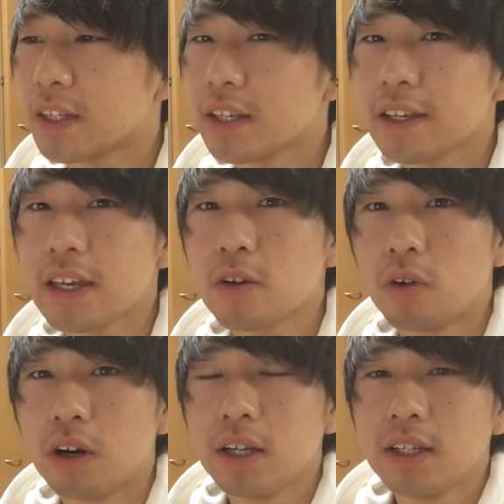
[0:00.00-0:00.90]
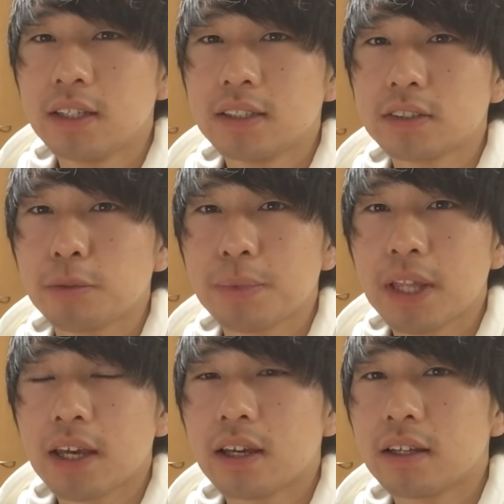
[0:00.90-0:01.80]
最近結構
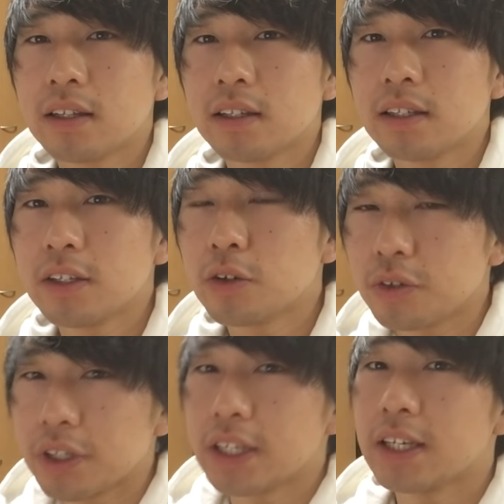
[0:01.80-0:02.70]
ストッピーでよく